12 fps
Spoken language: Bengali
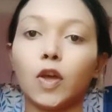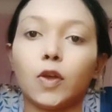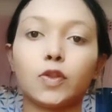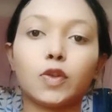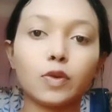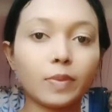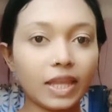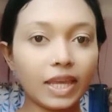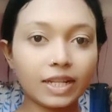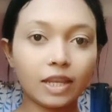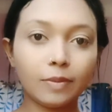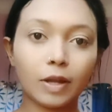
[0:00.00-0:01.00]
তো তোমরা
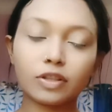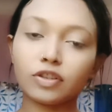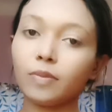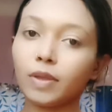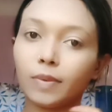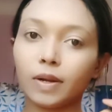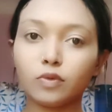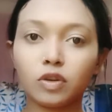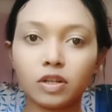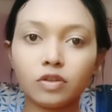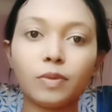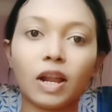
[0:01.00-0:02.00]
দেখতেই পাচ্ছ আমি আমার
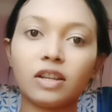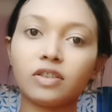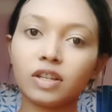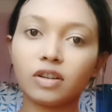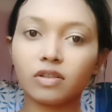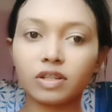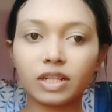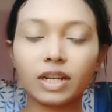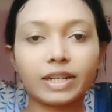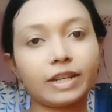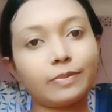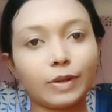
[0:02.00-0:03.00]
মুখে খুব ভালো করে
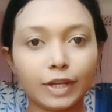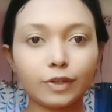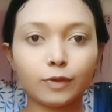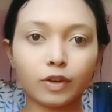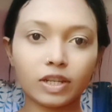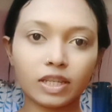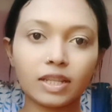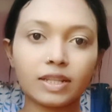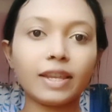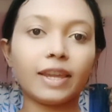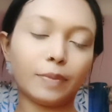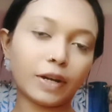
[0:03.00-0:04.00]
কনসিলারটাকে ব্লেন্ড করে
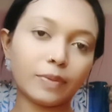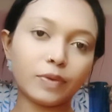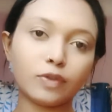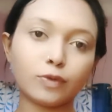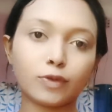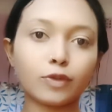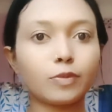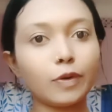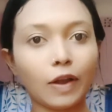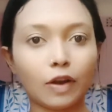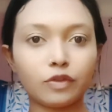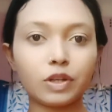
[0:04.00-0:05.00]
নিয়েছি এবার আমি ইউজ করব
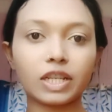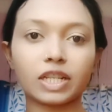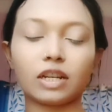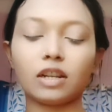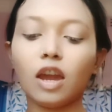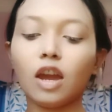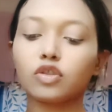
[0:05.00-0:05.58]
ফাউন্ডেশন